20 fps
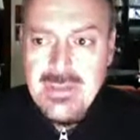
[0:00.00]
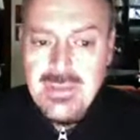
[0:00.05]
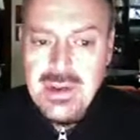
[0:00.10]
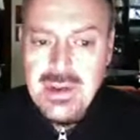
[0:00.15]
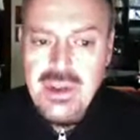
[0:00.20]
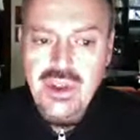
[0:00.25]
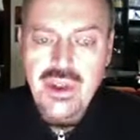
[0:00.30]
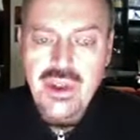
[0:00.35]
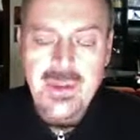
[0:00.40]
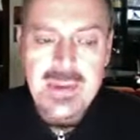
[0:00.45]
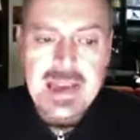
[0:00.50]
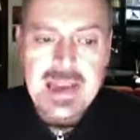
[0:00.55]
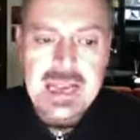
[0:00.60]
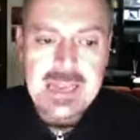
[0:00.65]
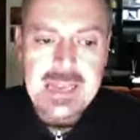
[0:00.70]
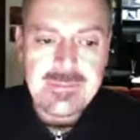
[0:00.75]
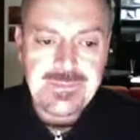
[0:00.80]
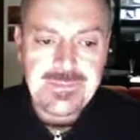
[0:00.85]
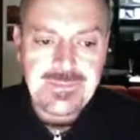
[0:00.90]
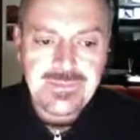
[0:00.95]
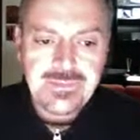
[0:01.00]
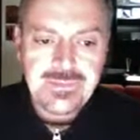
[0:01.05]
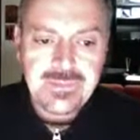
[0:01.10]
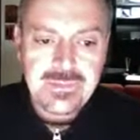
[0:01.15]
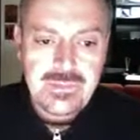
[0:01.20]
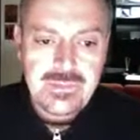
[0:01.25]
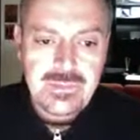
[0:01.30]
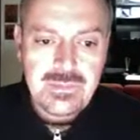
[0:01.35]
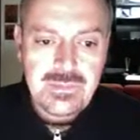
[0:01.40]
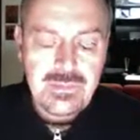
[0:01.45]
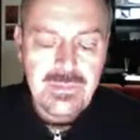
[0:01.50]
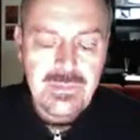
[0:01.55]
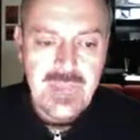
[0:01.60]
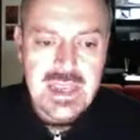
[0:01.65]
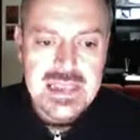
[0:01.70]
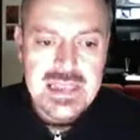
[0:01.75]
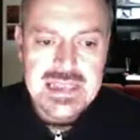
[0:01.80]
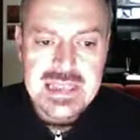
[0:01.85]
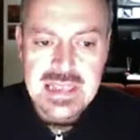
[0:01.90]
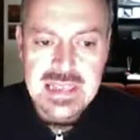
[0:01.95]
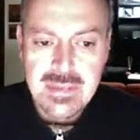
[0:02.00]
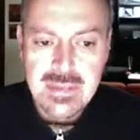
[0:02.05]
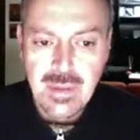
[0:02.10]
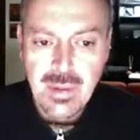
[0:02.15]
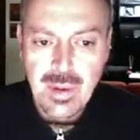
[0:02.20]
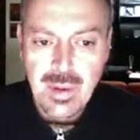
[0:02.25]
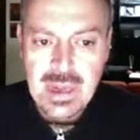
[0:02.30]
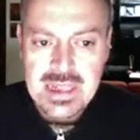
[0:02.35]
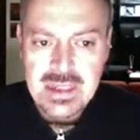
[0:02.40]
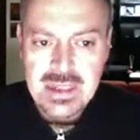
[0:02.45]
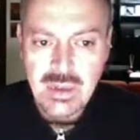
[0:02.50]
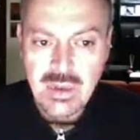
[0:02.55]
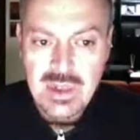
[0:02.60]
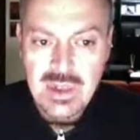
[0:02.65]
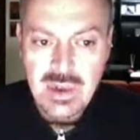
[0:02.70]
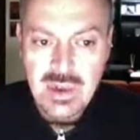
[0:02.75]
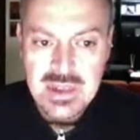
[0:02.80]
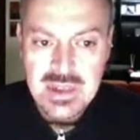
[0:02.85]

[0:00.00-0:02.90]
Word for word: principale è stata popolata di tutta una